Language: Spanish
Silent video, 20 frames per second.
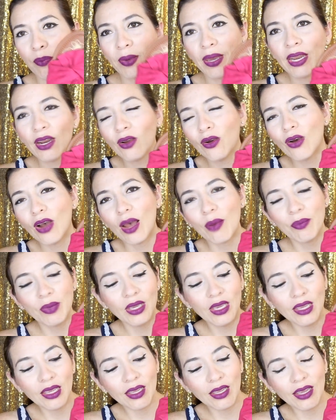Pero a
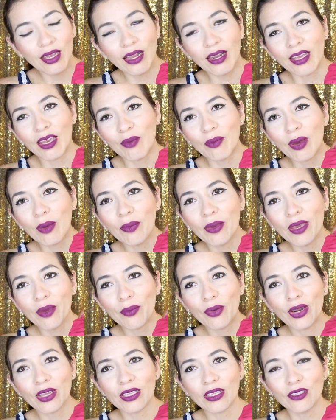mí el que más me
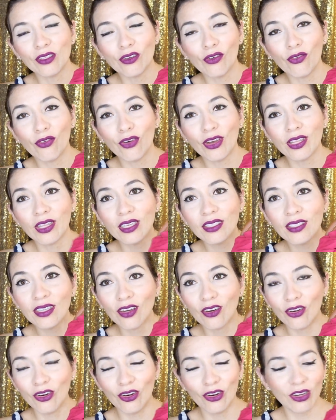llamó la atención fue en
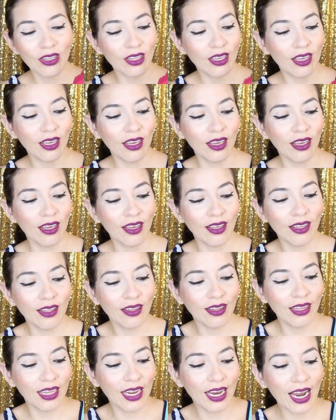este color de,
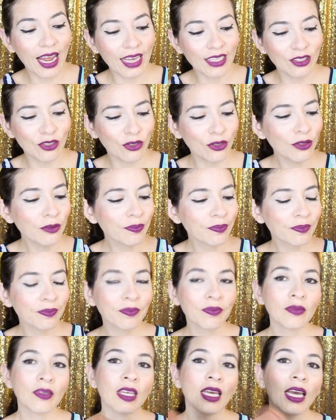de lazo
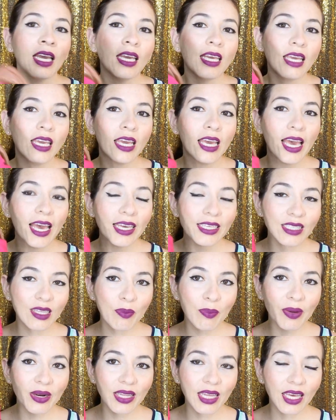y
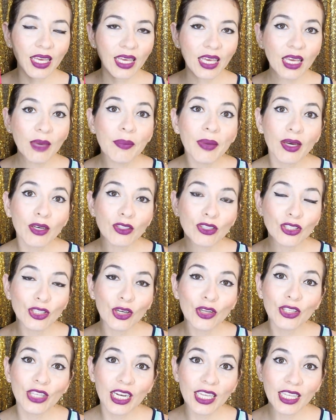este par de aquí me
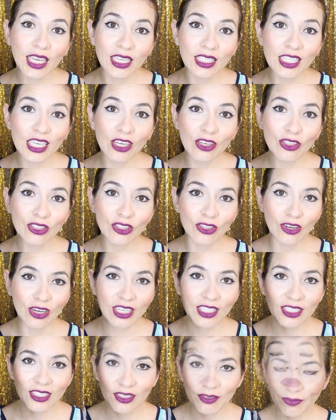costó 35
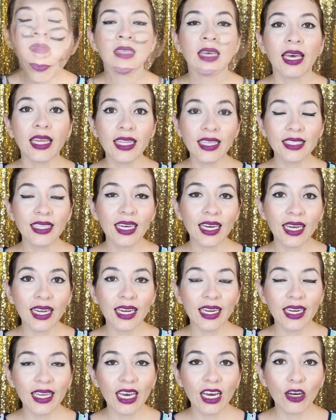soles. En esta
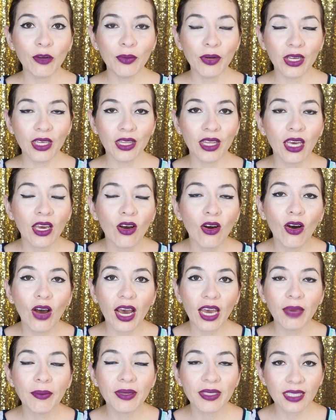galería, como les digo,
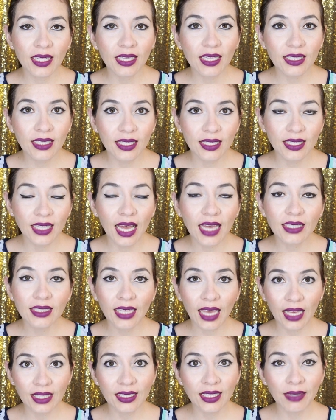hay bastantes
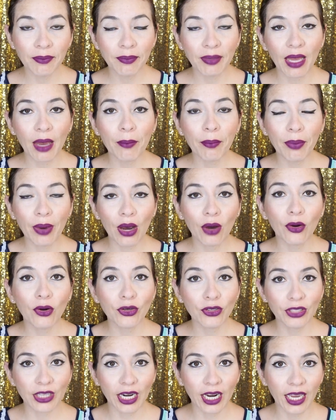stands que aceptan pago
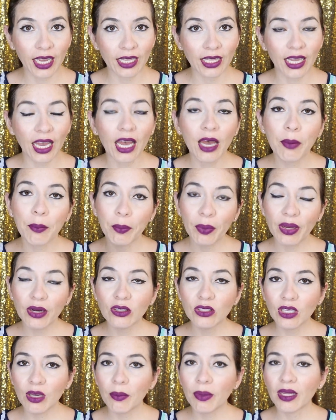con tarjeta,
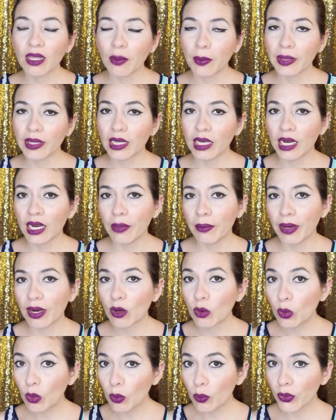pero siempre te van a
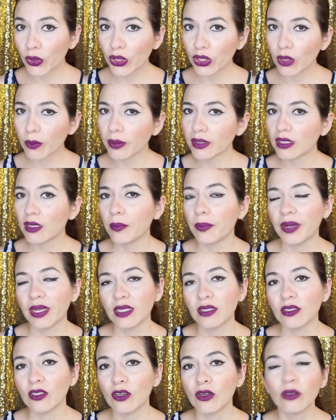elevar un poquito más el
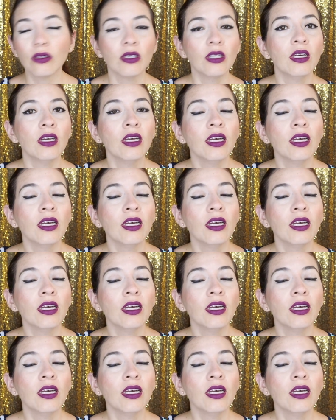precio.